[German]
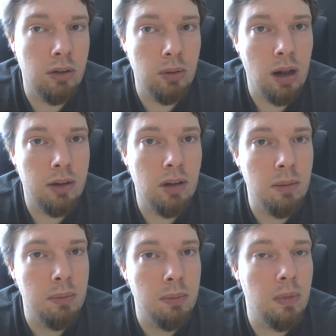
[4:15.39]
so
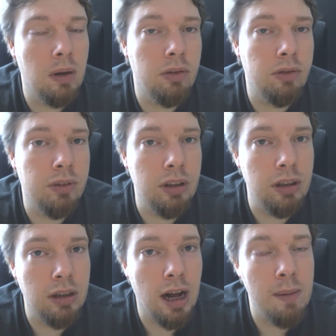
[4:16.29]
langsam auf
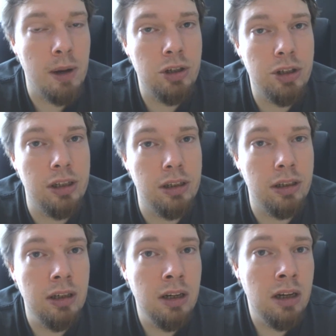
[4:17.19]
die Allmaschine,